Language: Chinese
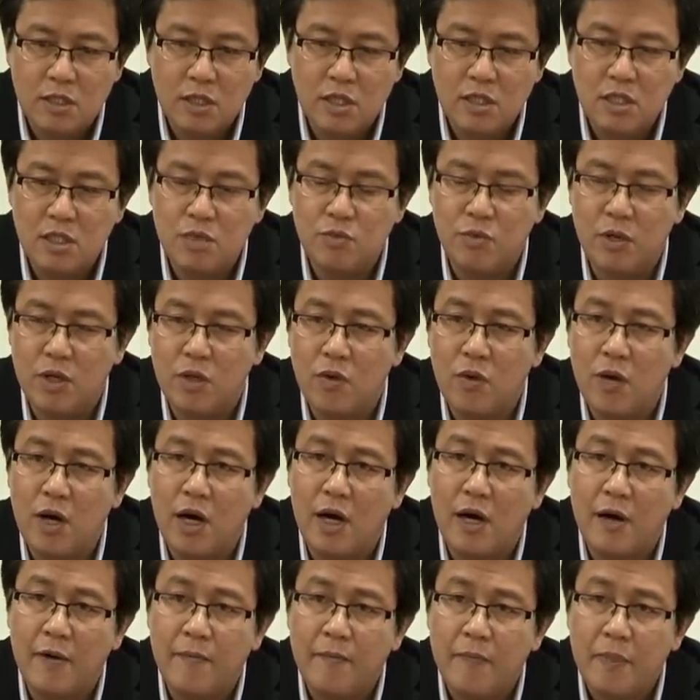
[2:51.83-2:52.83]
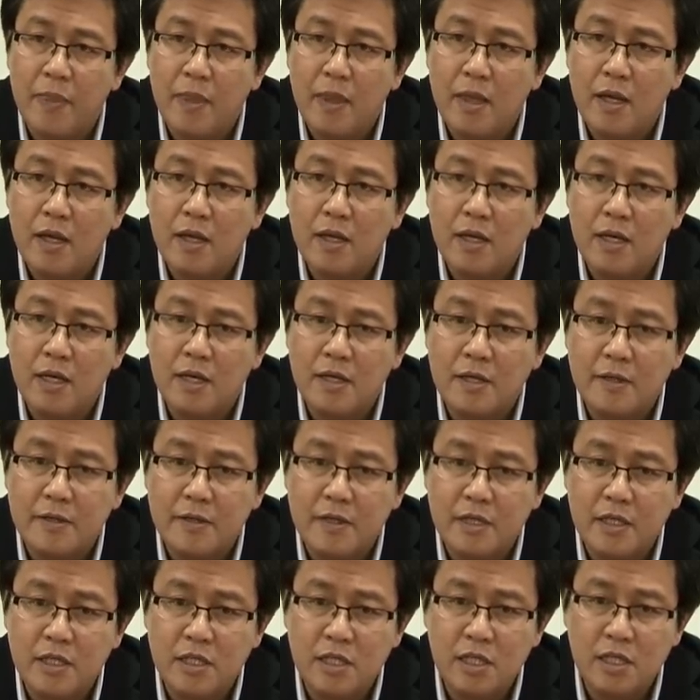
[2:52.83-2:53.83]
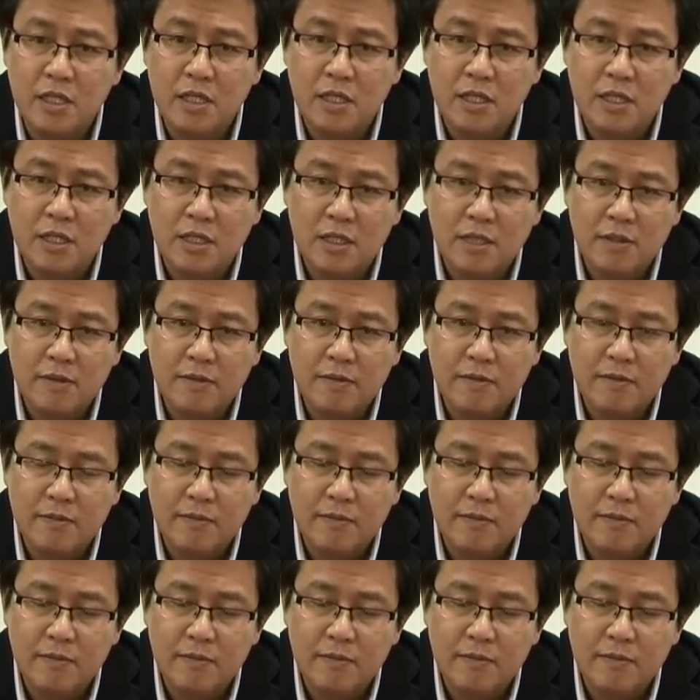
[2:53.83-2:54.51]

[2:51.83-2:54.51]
政治文化已经。